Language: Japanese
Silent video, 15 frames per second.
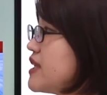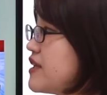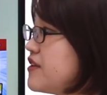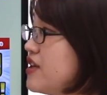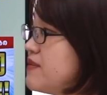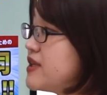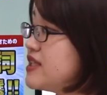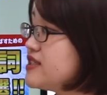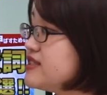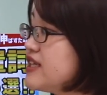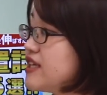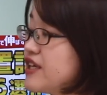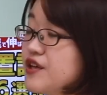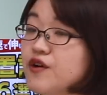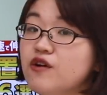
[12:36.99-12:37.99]
まあ、例えばです
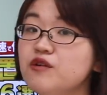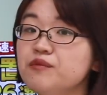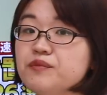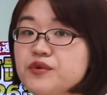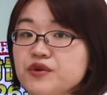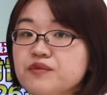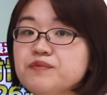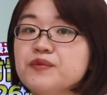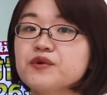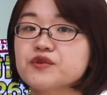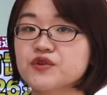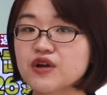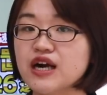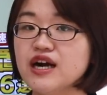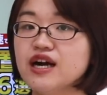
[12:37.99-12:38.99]
ね基本文
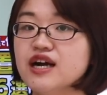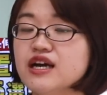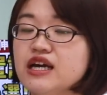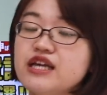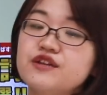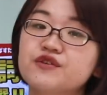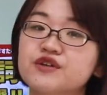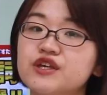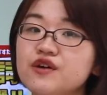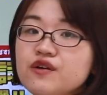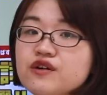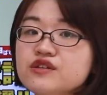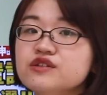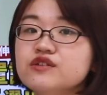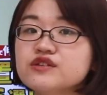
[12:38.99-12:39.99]
法とかあの基
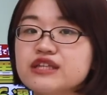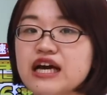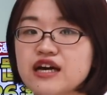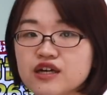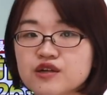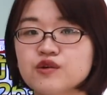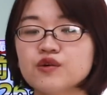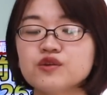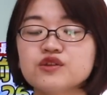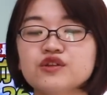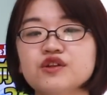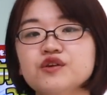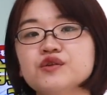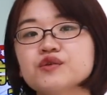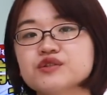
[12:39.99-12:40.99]
本の単
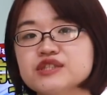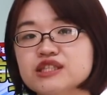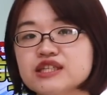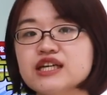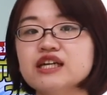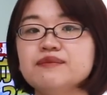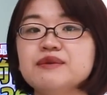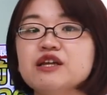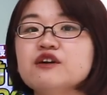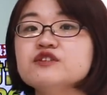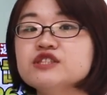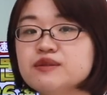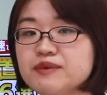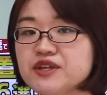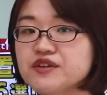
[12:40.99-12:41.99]
語っていうのをしっかり見
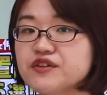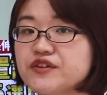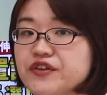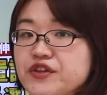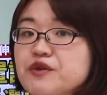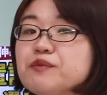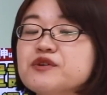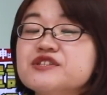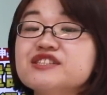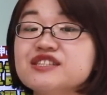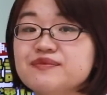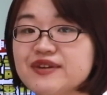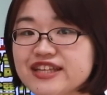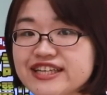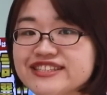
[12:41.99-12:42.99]
直してみるっていうのもおす
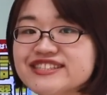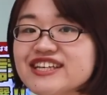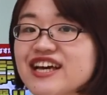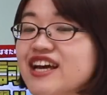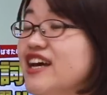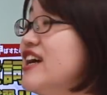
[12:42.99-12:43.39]
すめです